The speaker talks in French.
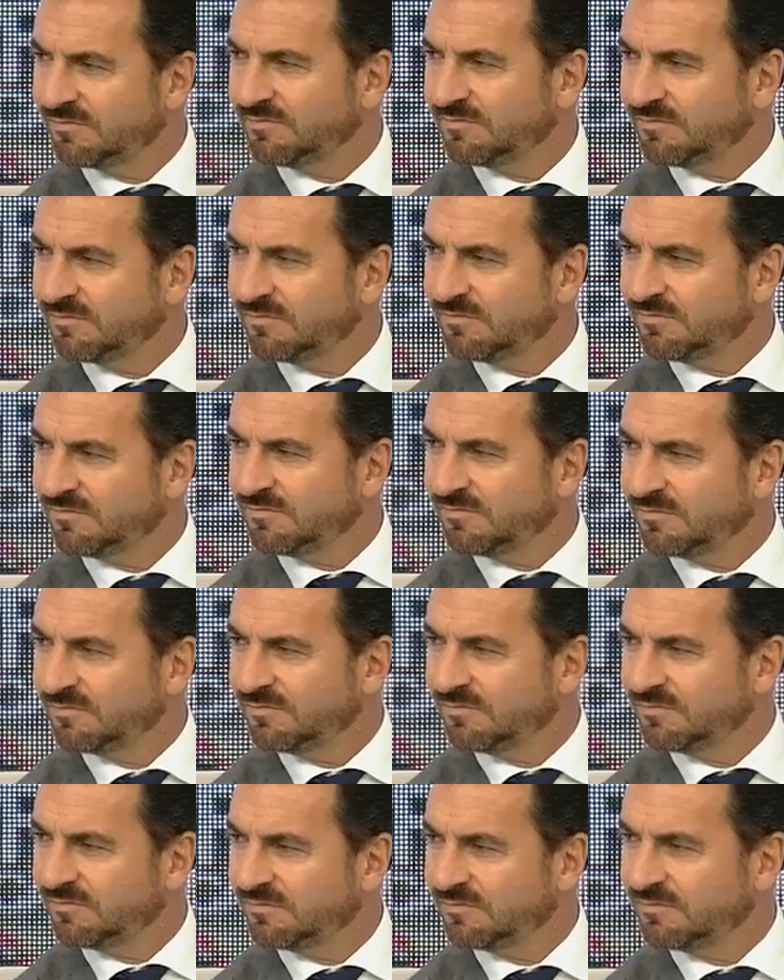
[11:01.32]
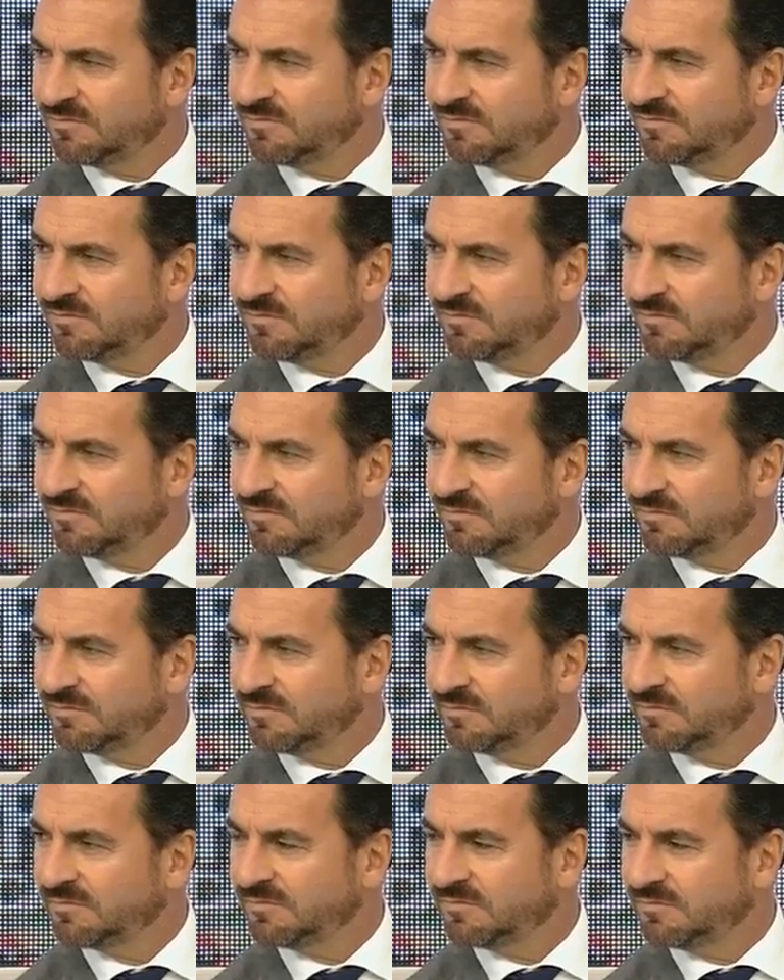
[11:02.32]
nous aussi et nous vient de Goldman Sachs pour la
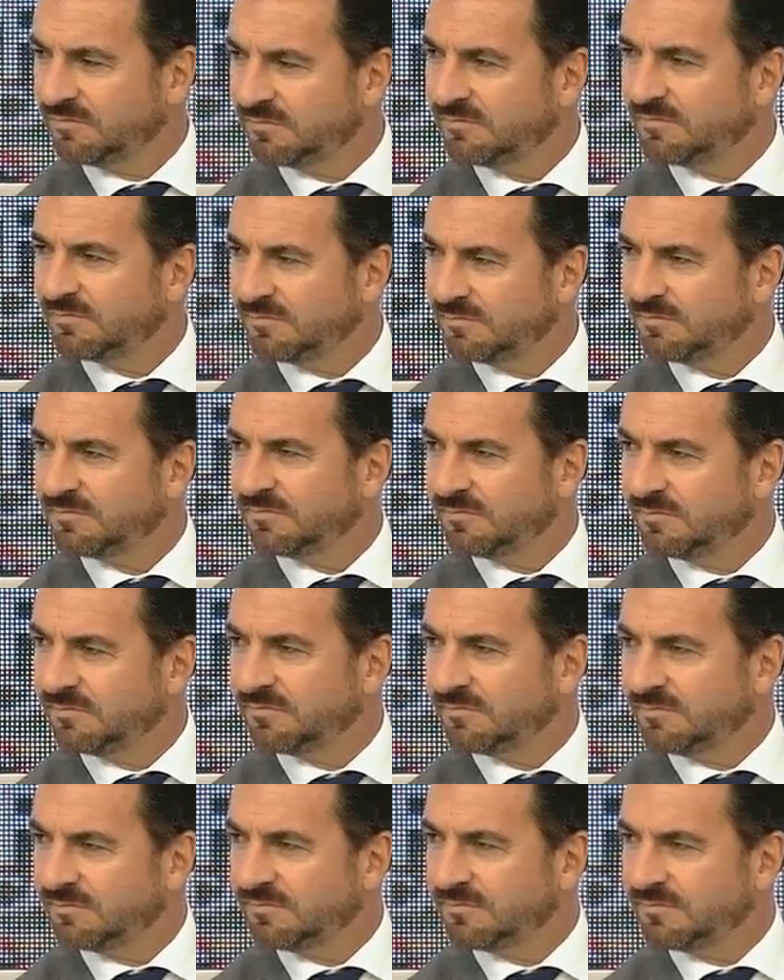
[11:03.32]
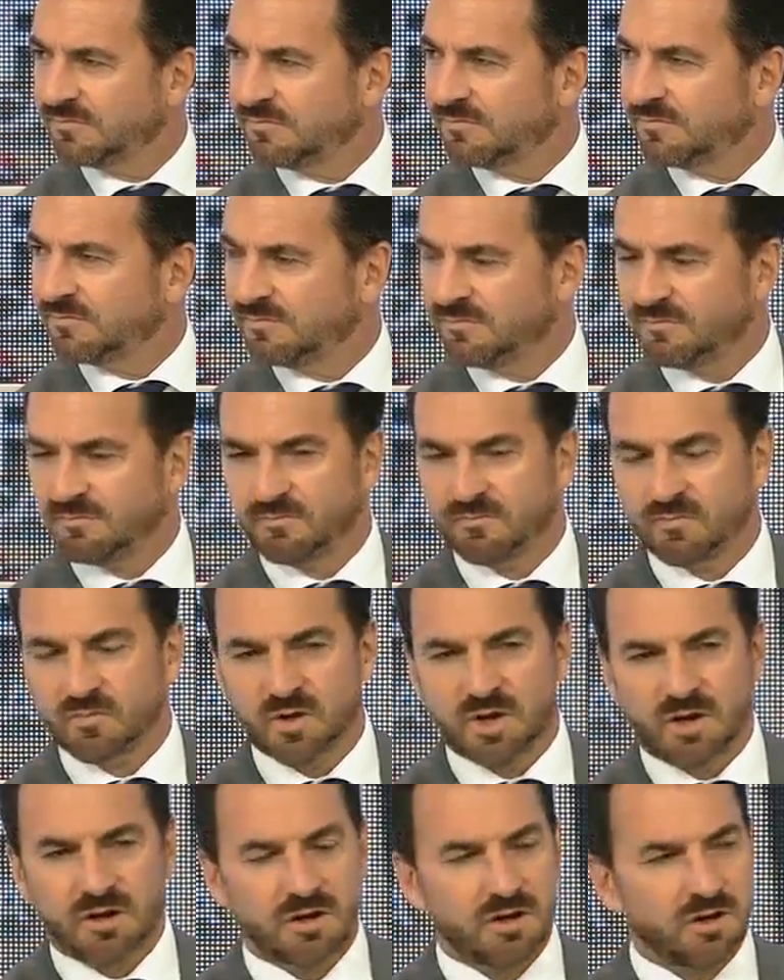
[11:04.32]
deuxième fois cette année.
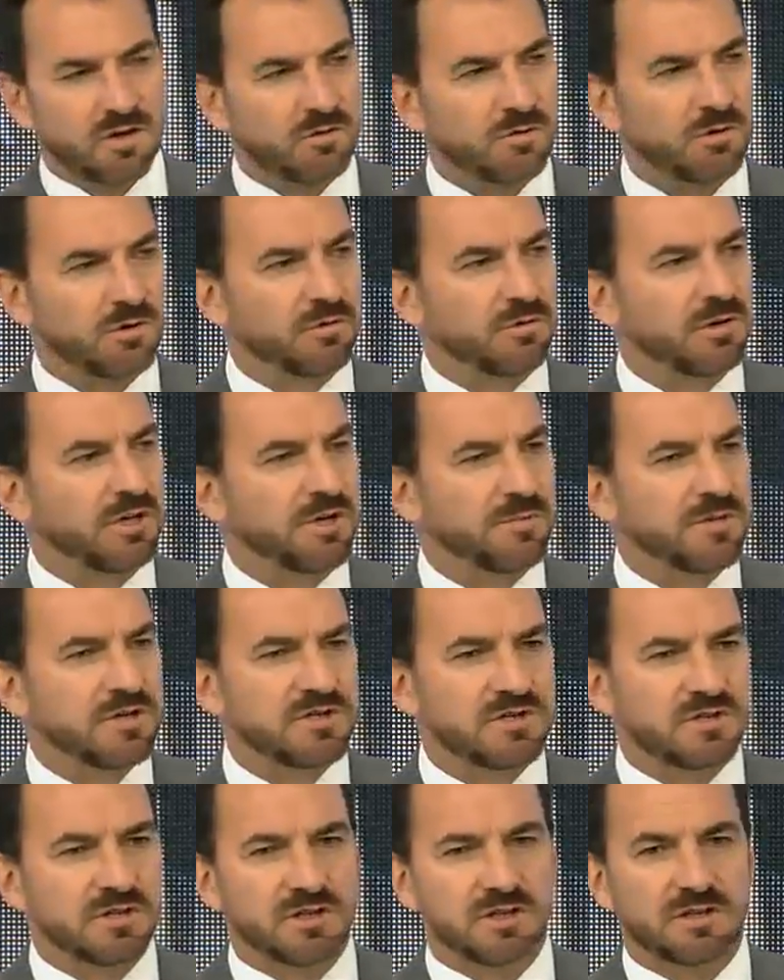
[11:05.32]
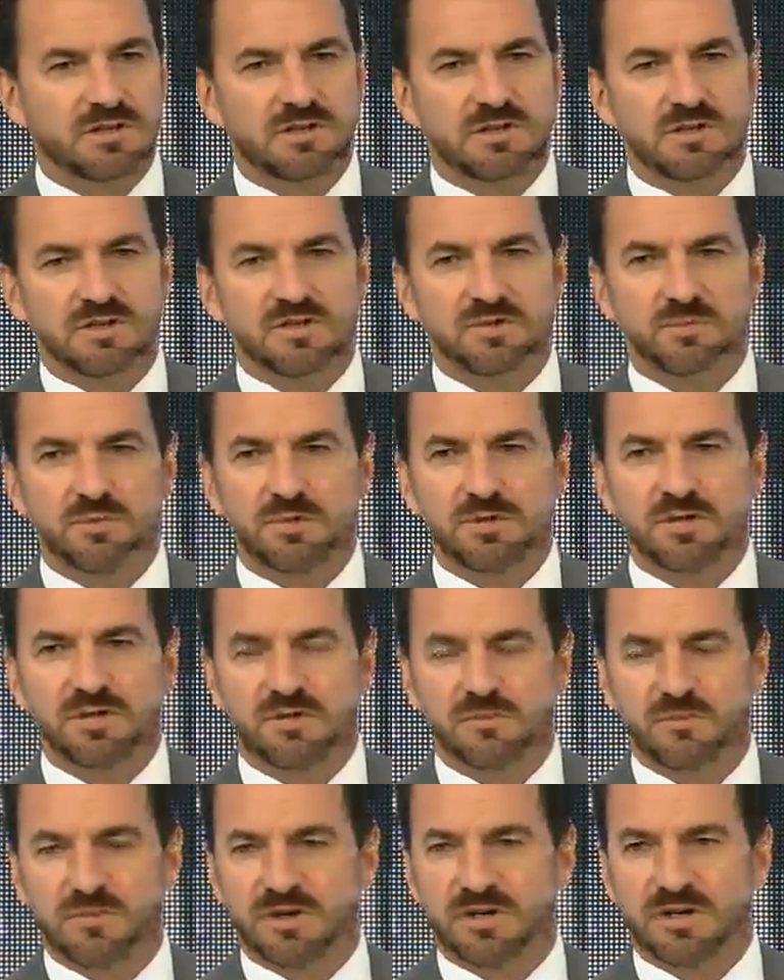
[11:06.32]
Comment qualifieriez-vous
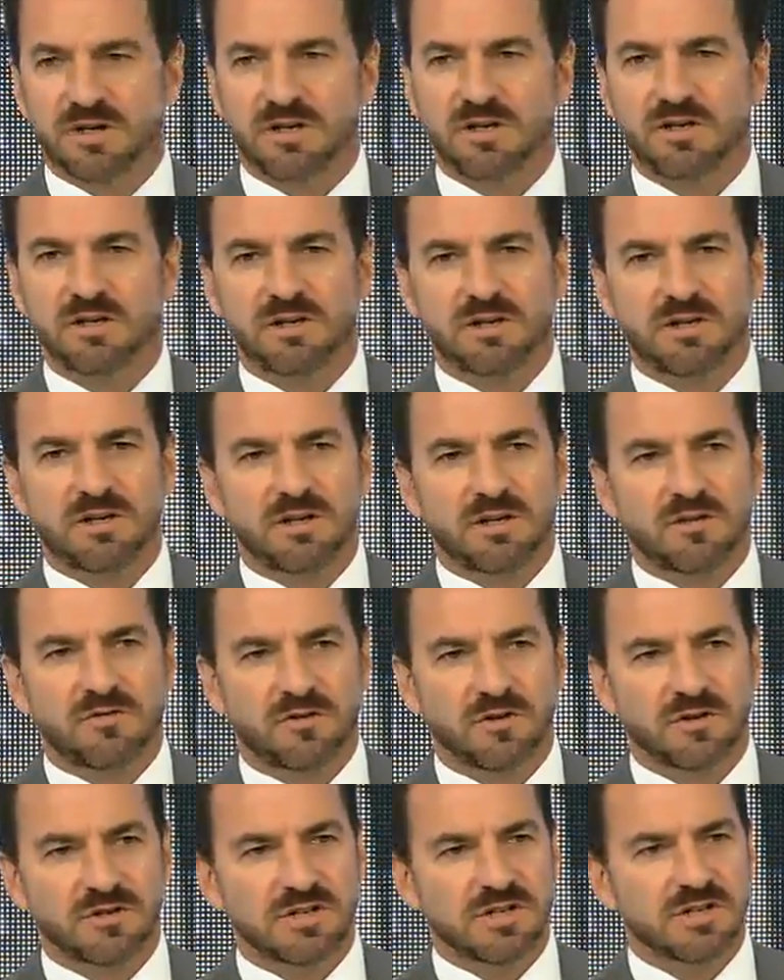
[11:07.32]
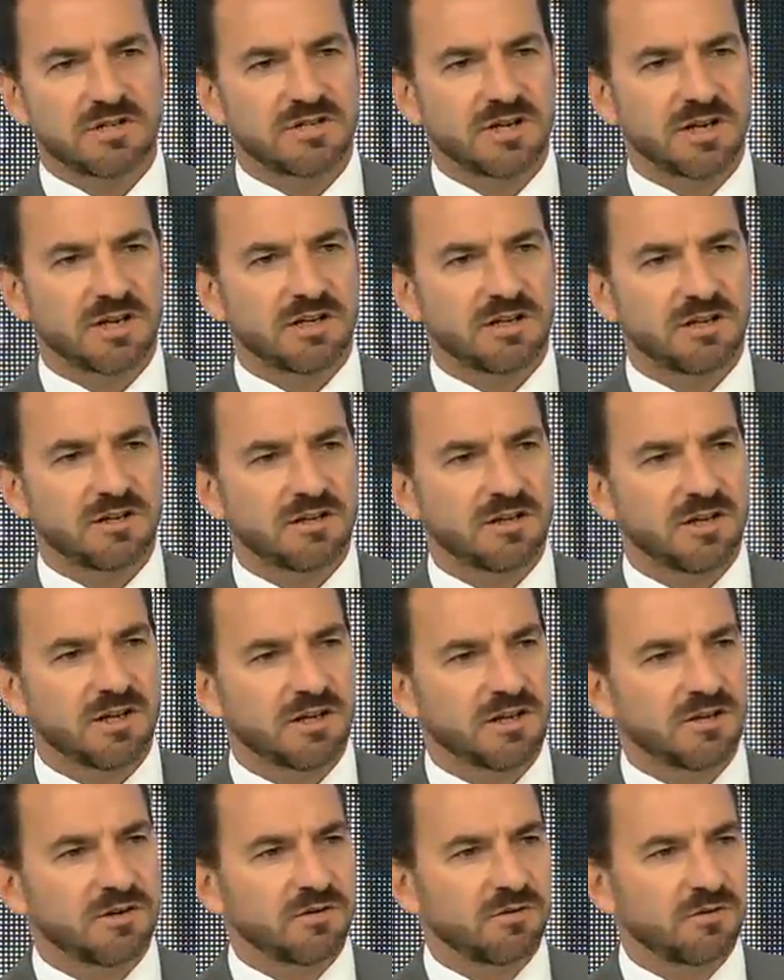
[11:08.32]
le climat des investissements internationaux eh Bien,
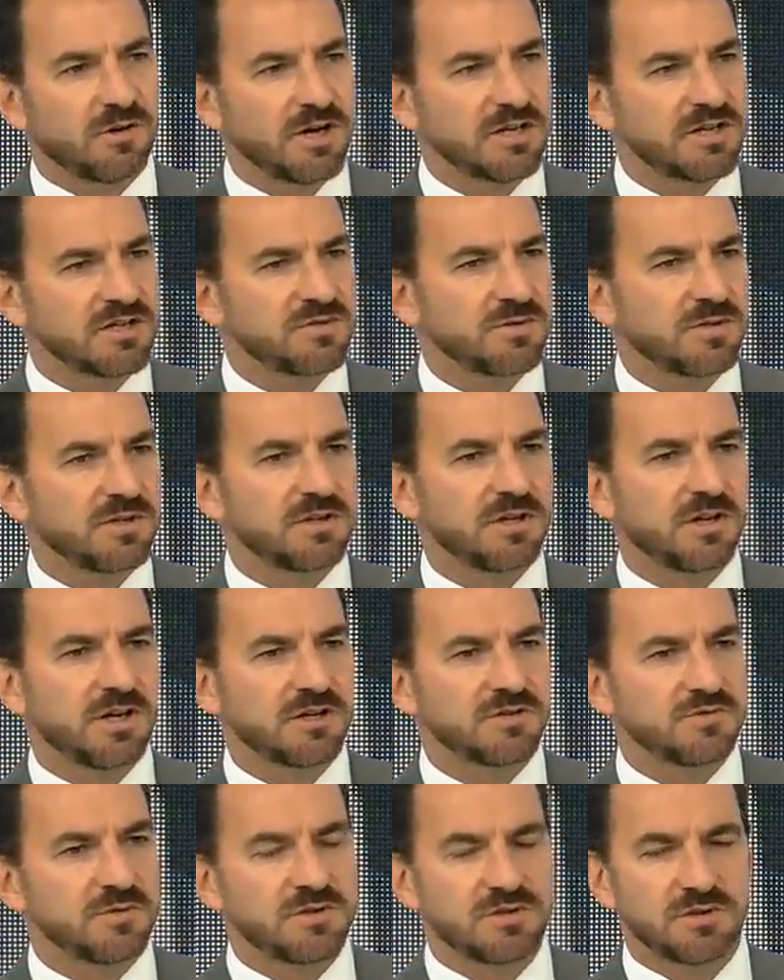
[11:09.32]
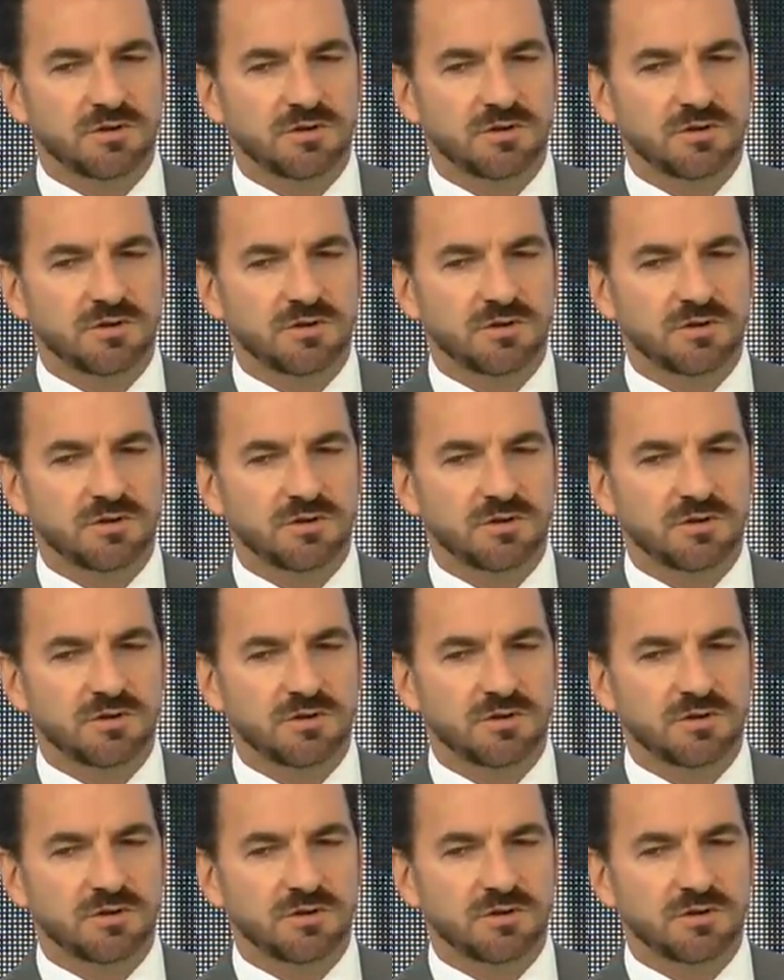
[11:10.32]
commençons tout d'abord ce matin